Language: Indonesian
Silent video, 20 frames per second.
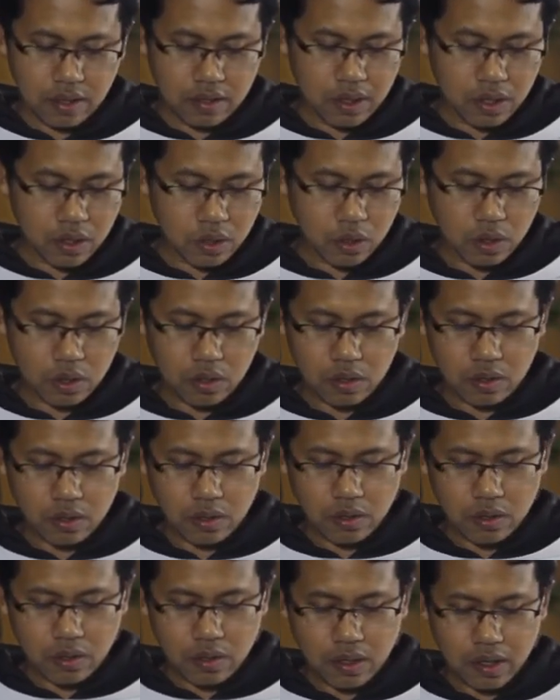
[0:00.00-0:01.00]

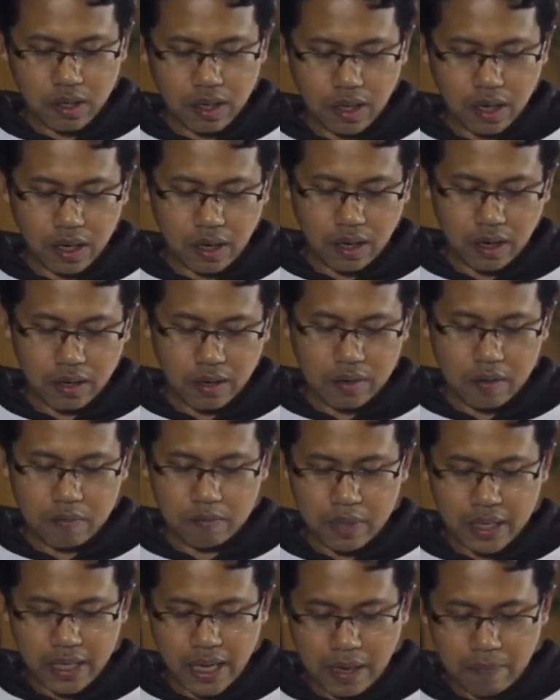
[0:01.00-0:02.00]
Yesus
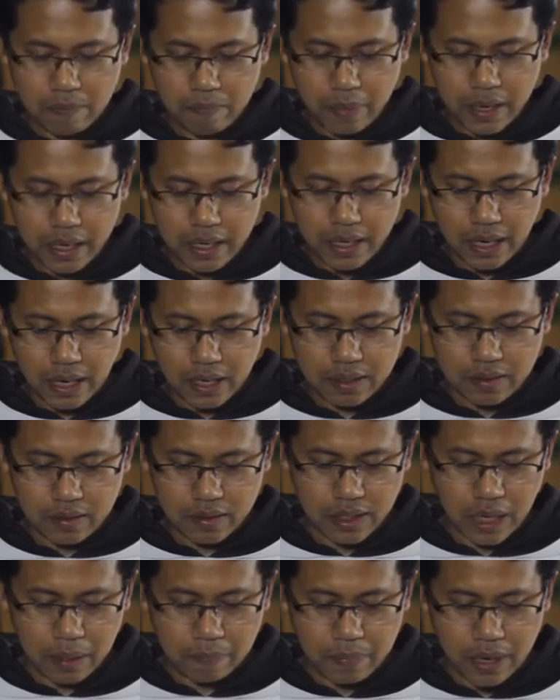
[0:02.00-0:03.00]
menyampaikan
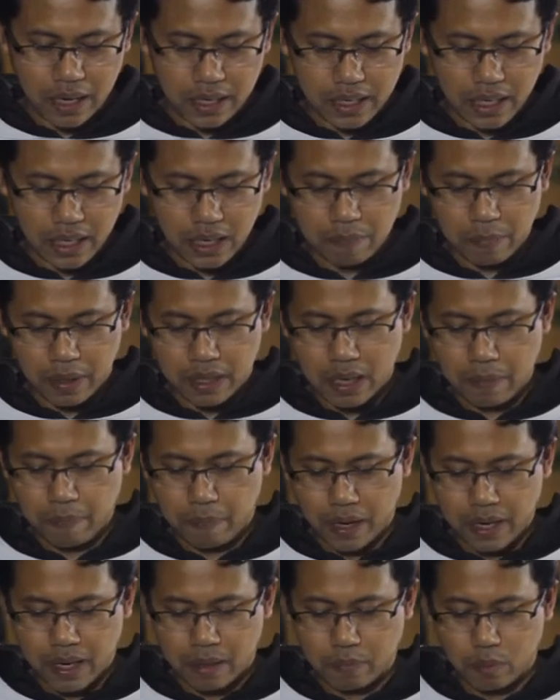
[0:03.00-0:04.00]
sabdanya kepada
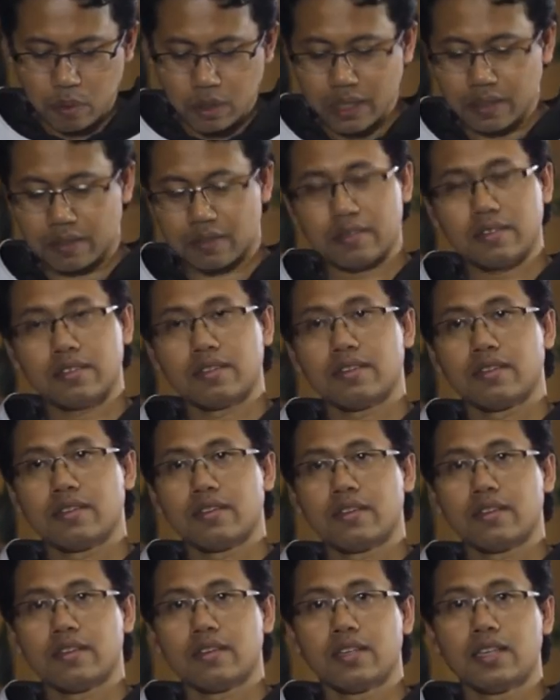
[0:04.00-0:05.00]
para murid
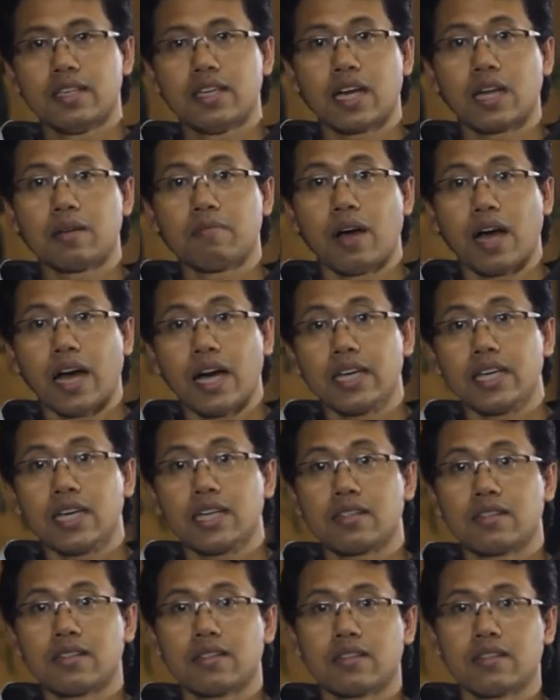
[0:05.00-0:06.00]
di dalam
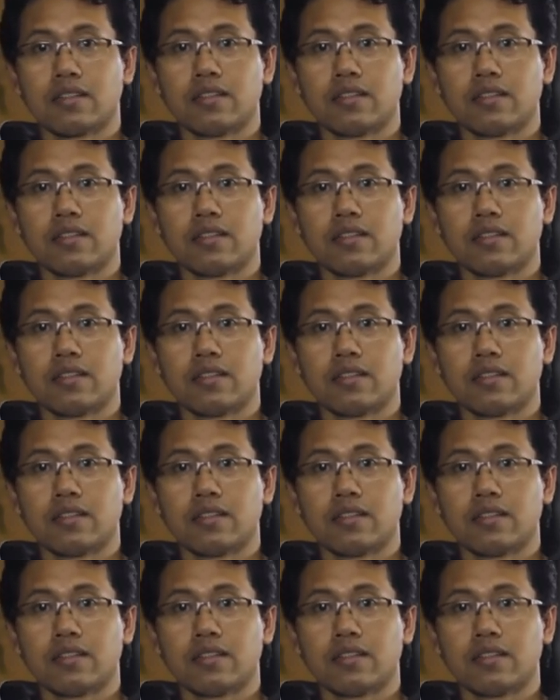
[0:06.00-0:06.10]
ayat